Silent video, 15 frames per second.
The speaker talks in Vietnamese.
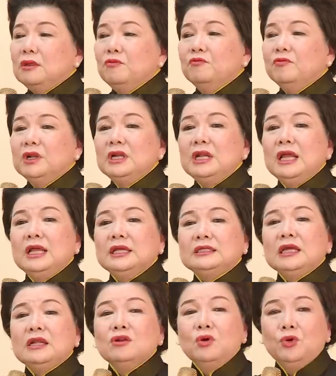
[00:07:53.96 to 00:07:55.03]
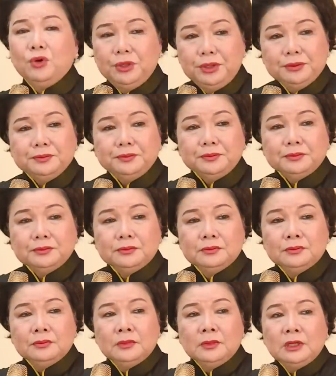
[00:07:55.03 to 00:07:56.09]
trong vấn đề chăn gối,
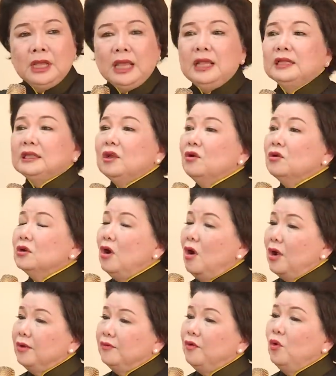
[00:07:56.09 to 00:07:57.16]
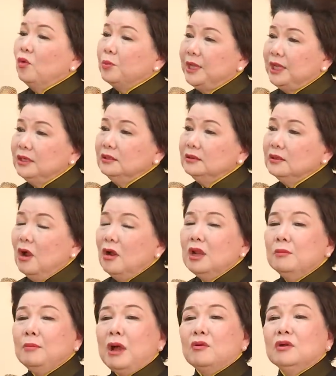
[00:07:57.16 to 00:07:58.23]
hay người ta còn gọi phổ biến đó
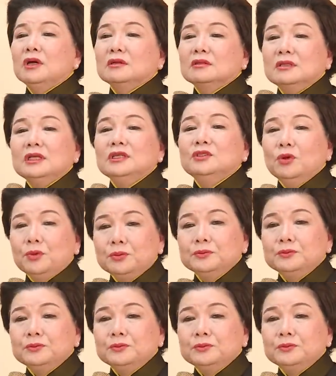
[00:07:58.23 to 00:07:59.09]
là bạo lực tình dục.